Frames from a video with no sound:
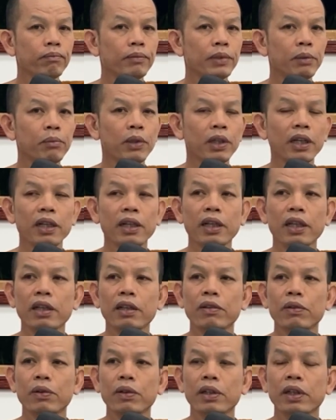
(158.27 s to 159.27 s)
มันว่าท่านเห็น
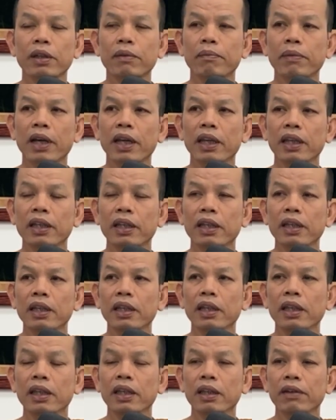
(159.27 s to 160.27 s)
โทษเห็นไพ่อี
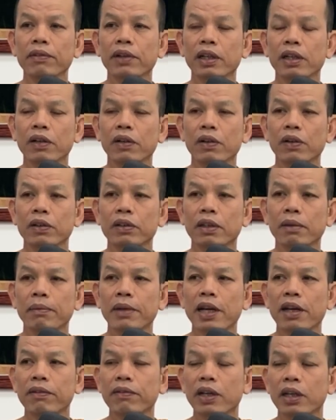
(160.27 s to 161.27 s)
ดีบันเถาส
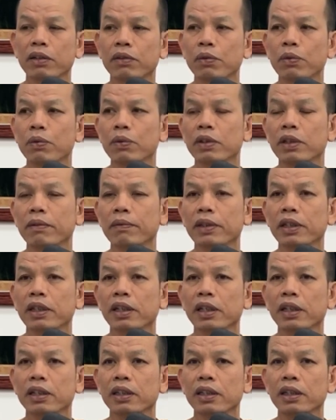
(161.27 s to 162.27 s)
ภาพว่าทุกข์ที่มัน
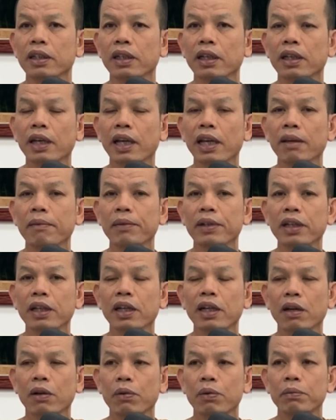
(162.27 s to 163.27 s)
เกิดขึ้นทั้งในมันยั
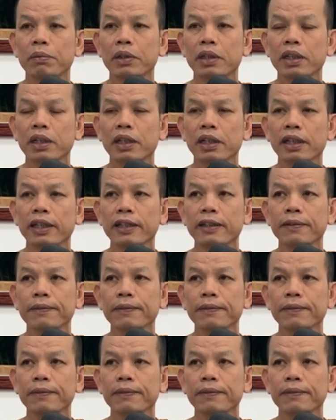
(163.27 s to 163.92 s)
งเข่าก็ถึง